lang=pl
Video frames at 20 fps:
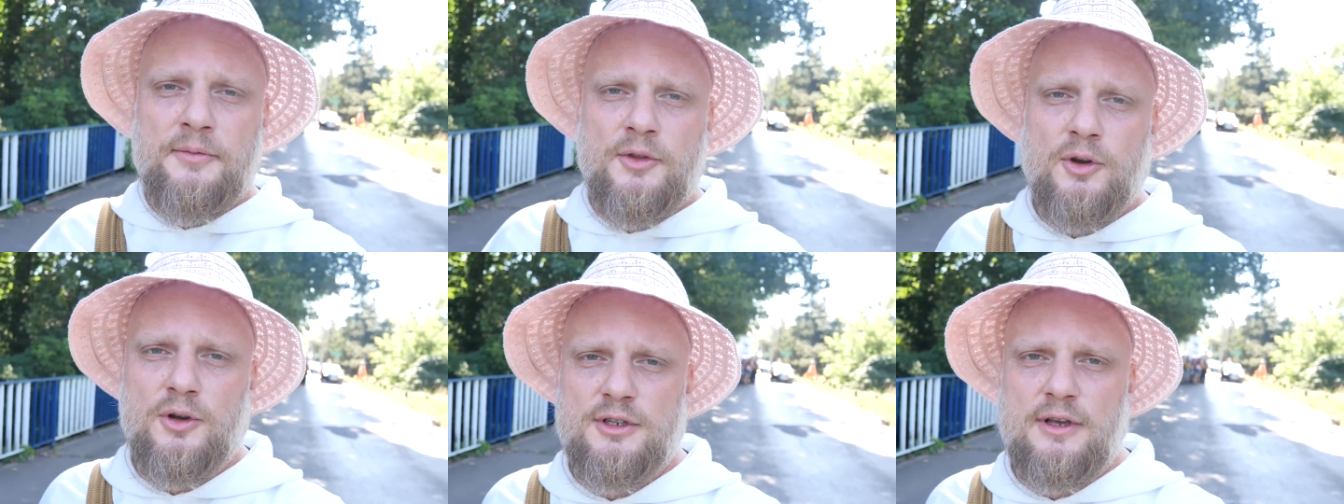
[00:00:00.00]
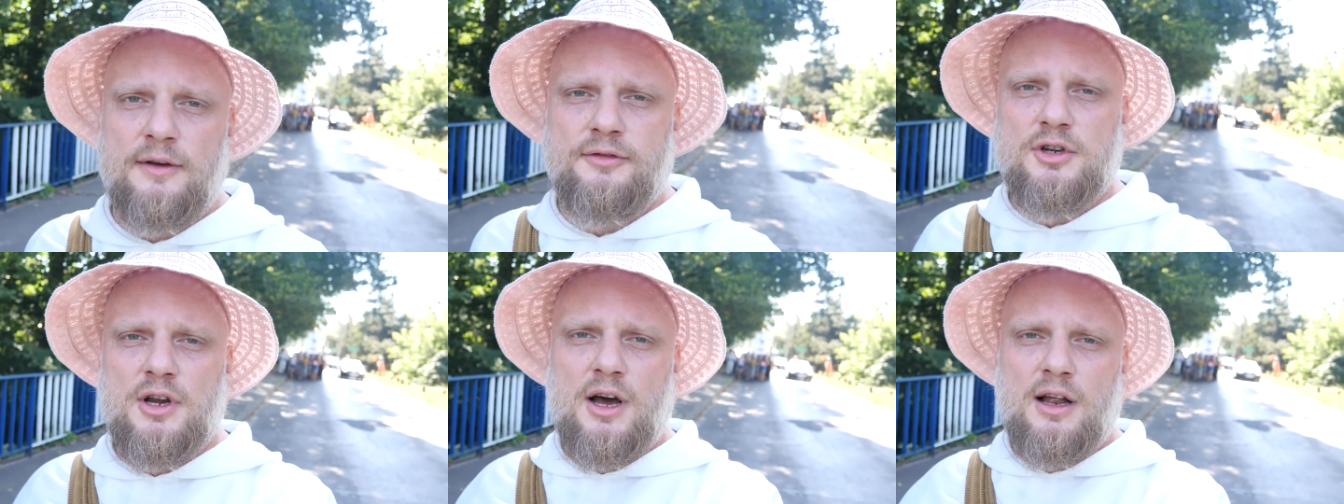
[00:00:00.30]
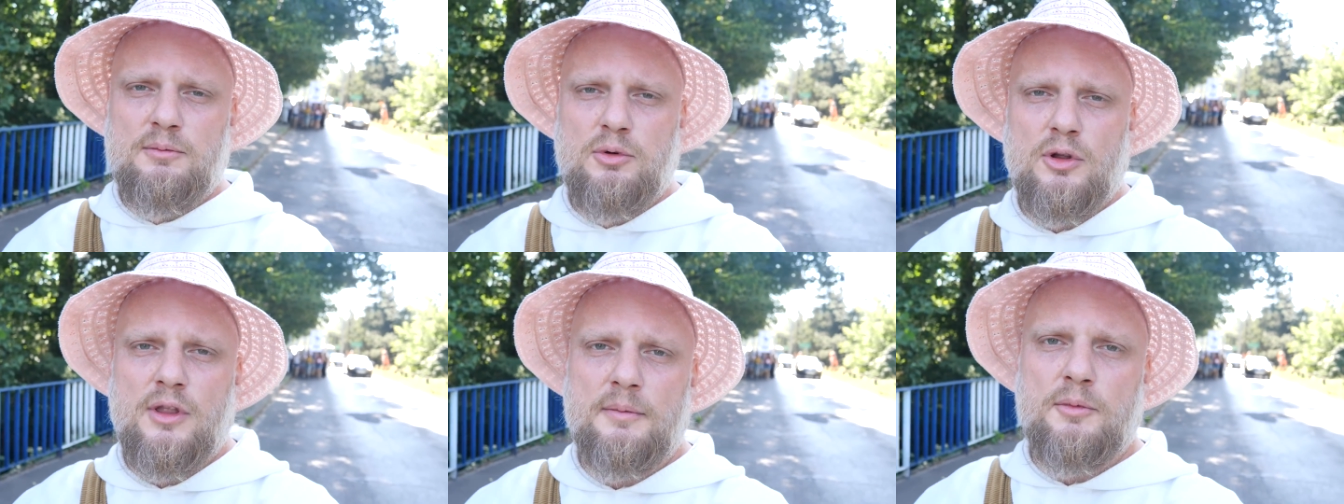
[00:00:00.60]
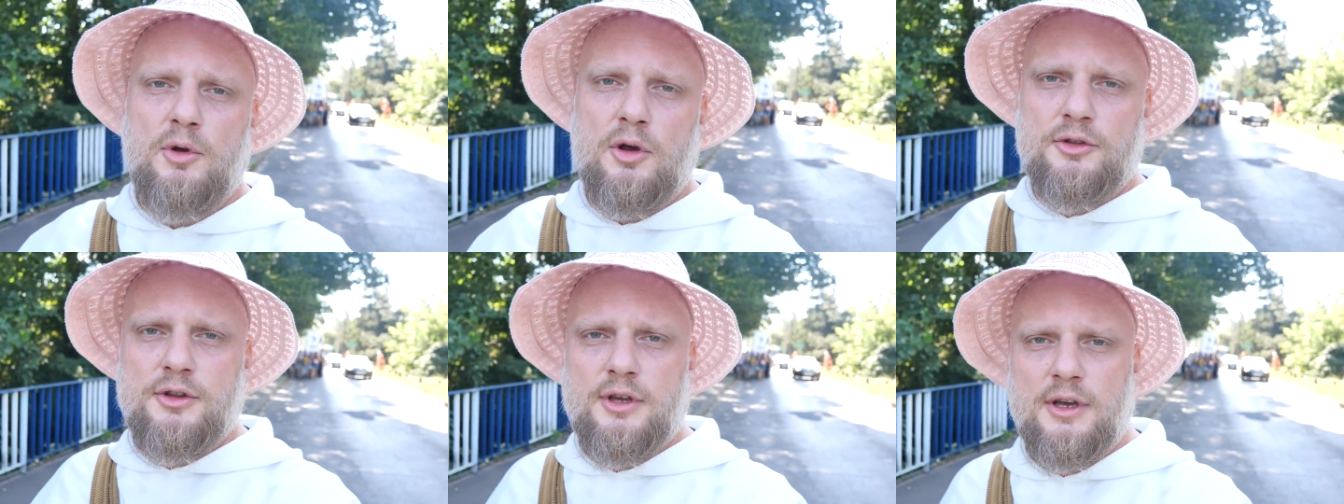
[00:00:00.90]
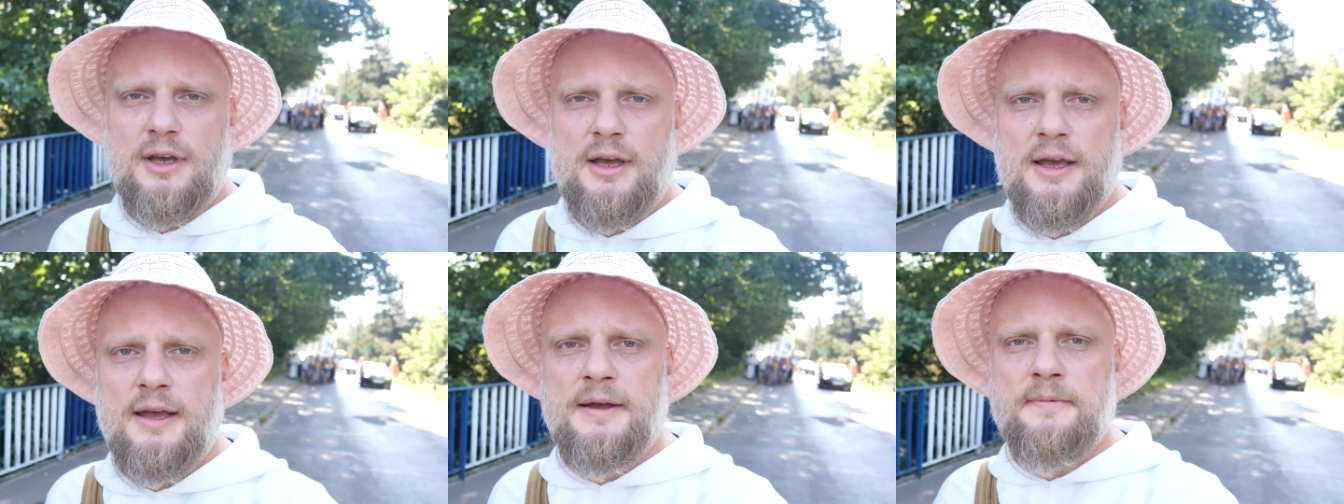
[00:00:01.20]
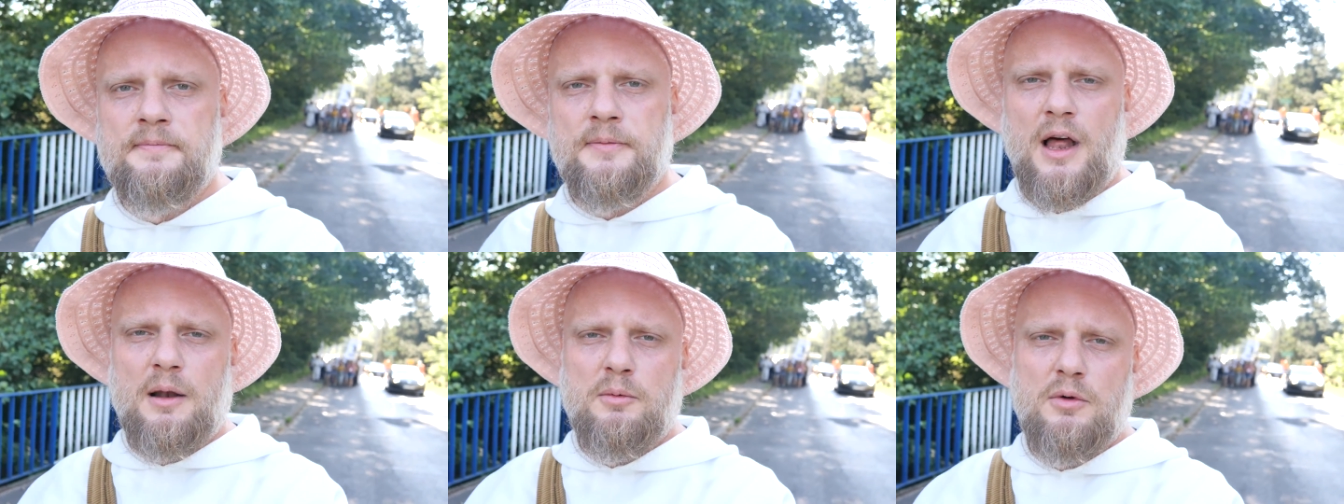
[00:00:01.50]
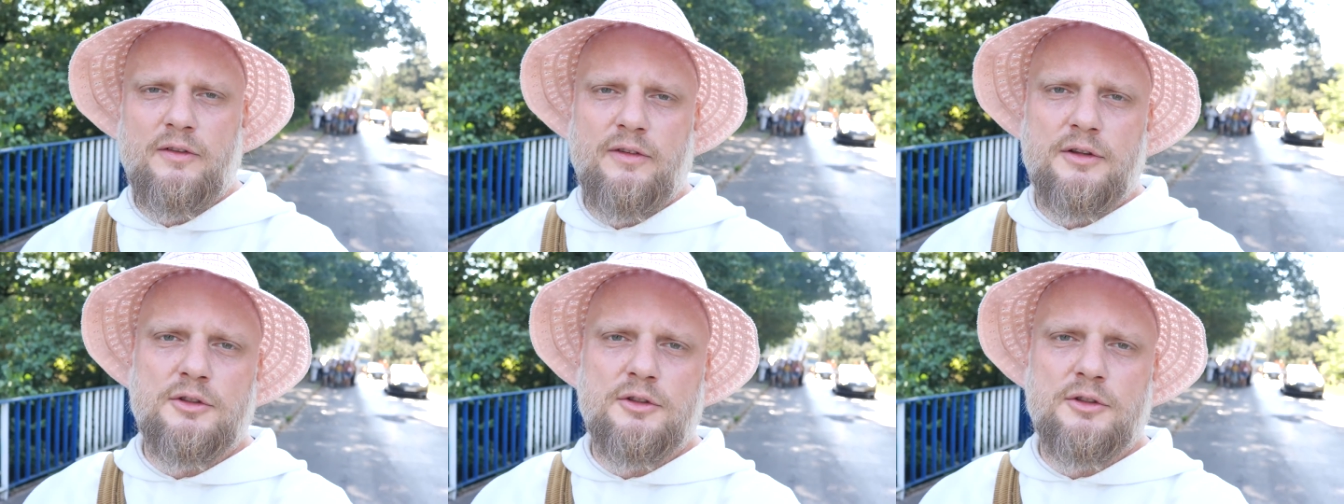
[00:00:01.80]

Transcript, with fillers: tylko zawsze albo namioty, albo